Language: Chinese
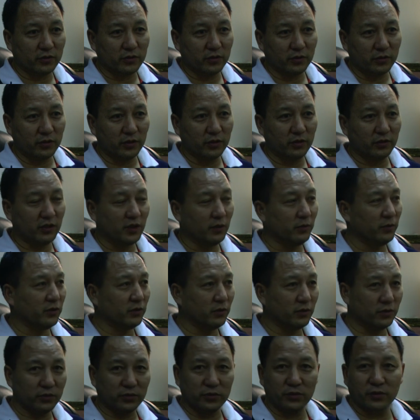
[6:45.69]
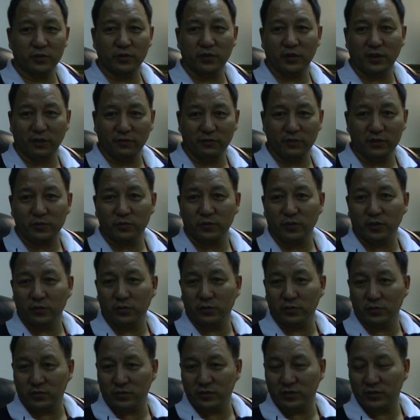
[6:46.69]
中国有那么多的军队，他为什么要
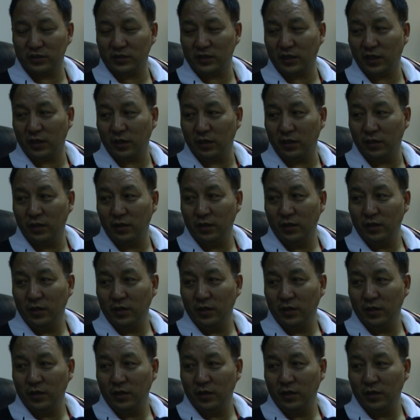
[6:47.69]
恐惧西藏人？